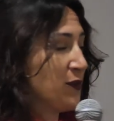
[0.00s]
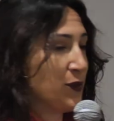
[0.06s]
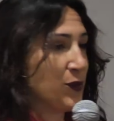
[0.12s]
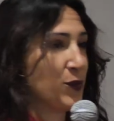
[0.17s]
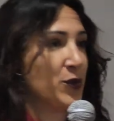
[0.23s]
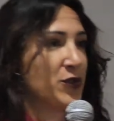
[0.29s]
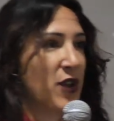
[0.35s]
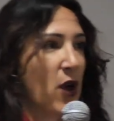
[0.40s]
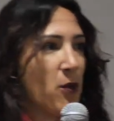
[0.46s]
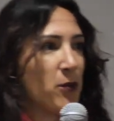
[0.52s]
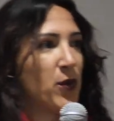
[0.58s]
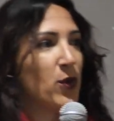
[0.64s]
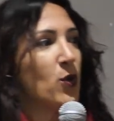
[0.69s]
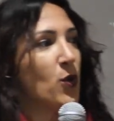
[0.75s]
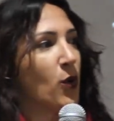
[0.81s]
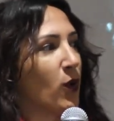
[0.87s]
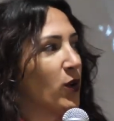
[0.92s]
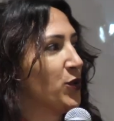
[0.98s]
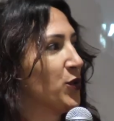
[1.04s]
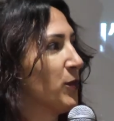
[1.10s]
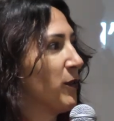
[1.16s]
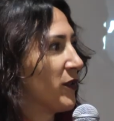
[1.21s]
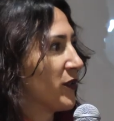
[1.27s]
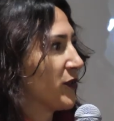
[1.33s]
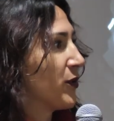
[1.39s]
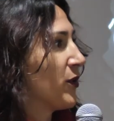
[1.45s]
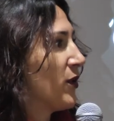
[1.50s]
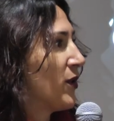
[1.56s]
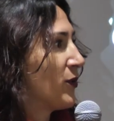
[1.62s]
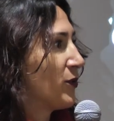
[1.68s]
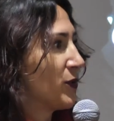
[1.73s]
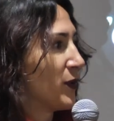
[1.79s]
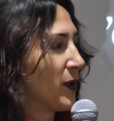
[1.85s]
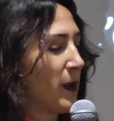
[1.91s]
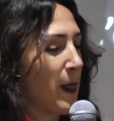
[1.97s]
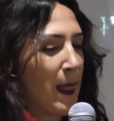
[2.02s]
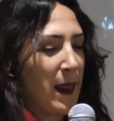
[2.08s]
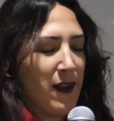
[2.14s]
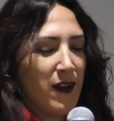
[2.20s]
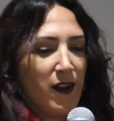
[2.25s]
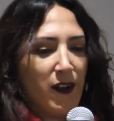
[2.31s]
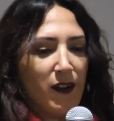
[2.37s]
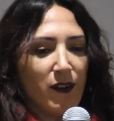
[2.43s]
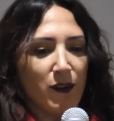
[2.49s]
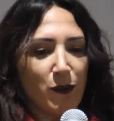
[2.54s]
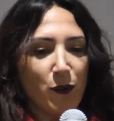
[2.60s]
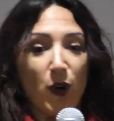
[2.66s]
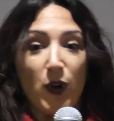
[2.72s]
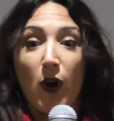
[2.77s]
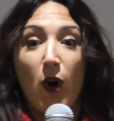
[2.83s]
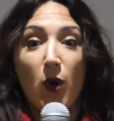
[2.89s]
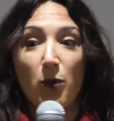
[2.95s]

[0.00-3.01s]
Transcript: du coup, a un peu le rôle de mentor ou, euh, ou alors